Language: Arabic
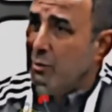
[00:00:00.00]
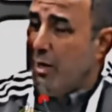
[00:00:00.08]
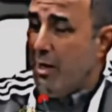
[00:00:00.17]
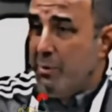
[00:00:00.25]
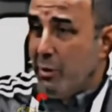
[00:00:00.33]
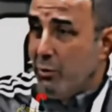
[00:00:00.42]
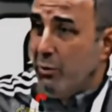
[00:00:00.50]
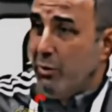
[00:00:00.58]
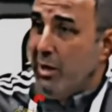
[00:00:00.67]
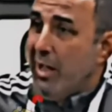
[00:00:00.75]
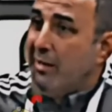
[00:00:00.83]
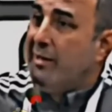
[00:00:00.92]
دوك حب
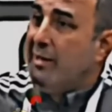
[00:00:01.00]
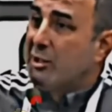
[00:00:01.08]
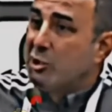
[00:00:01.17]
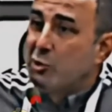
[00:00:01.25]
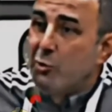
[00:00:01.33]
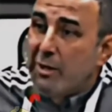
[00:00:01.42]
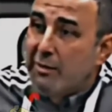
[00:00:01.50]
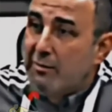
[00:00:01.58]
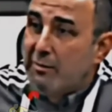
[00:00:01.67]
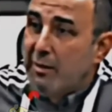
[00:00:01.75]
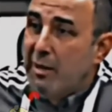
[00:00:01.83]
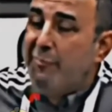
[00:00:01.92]
يقول هذه هي صوره
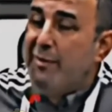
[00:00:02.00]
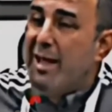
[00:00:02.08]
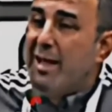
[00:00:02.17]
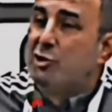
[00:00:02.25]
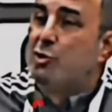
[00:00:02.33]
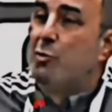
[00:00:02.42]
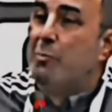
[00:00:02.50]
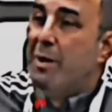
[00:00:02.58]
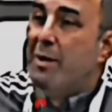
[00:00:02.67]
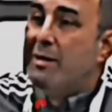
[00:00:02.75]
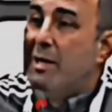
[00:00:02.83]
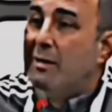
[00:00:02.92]
الفئات
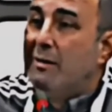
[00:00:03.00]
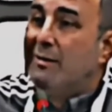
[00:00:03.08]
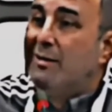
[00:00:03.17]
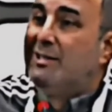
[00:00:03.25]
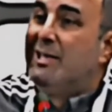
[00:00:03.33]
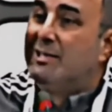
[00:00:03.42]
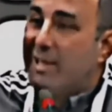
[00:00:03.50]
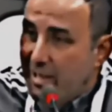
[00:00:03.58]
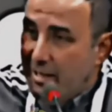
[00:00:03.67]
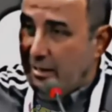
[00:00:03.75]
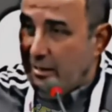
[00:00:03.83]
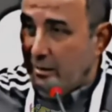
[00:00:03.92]
الشبانيه
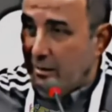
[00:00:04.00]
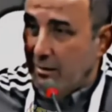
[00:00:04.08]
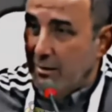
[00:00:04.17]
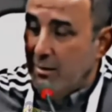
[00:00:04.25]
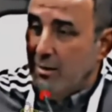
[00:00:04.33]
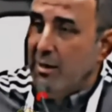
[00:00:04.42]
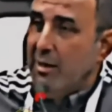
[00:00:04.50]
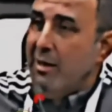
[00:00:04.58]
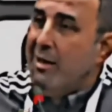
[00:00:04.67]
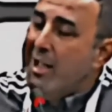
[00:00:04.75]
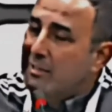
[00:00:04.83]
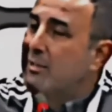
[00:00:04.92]
الجزائريه
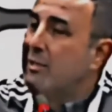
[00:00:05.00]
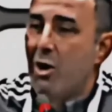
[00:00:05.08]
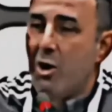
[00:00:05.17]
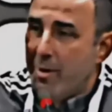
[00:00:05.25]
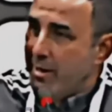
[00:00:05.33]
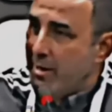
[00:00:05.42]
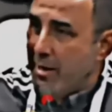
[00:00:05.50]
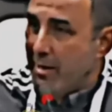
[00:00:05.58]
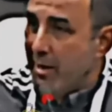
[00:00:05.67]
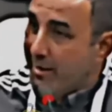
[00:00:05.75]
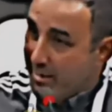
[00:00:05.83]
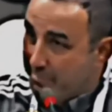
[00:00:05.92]
الاحسن راهم
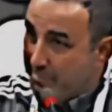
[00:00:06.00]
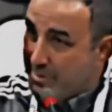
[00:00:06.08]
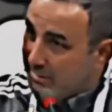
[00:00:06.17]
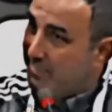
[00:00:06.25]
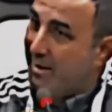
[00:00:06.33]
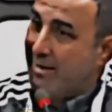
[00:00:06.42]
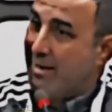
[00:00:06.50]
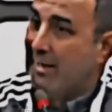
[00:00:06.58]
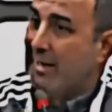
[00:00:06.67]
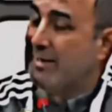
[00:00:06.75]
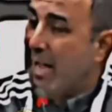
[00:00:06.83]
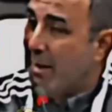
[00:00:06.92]
هنايا انا بالنسبه لينا
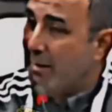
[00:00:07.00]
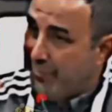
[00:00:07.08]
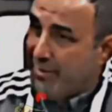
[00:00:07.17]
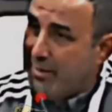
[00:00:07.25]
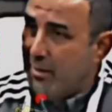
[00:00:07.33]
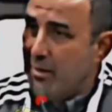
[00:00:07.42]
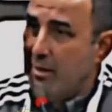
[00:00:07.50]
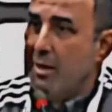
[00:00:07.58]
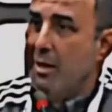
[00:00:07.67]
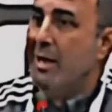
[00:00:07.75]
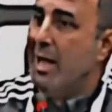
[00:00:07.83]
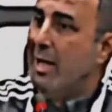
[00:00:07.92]
كطاقم فني
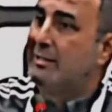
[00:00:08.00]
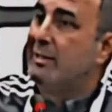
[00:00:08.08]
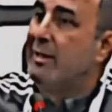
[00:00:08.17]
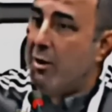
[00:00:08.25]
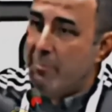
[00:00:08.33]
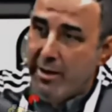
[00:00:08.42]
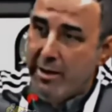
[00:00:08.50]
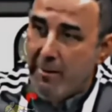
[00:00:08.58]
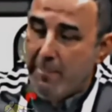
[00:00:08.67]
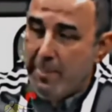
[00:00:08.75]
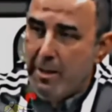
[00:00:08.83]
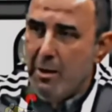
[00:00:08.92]
الاحسن راهم
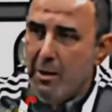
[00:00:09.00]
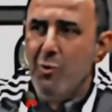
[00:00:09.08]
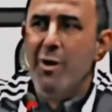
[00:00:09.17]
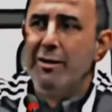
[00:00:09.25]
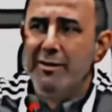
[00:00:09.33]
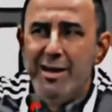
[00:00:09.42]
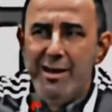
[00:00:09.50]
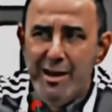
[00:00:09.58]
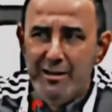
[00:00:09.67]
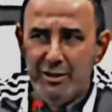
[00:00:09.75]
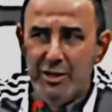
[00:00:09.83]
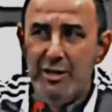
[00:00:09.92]
هنا وهذه
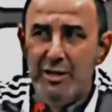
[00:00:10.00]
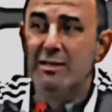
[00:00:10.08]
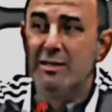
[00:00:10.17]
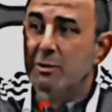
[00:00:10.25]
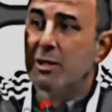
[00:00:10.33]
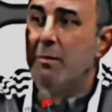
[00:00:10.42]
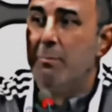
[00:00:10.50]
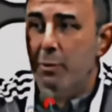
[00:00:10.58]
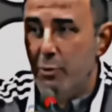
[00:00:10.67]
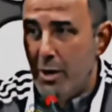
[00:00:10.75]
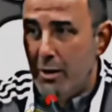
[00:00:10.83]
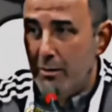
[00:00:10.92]
النتيجه اللي لازم
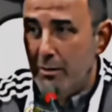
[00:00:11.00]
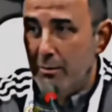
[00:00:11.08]
نتقبلوها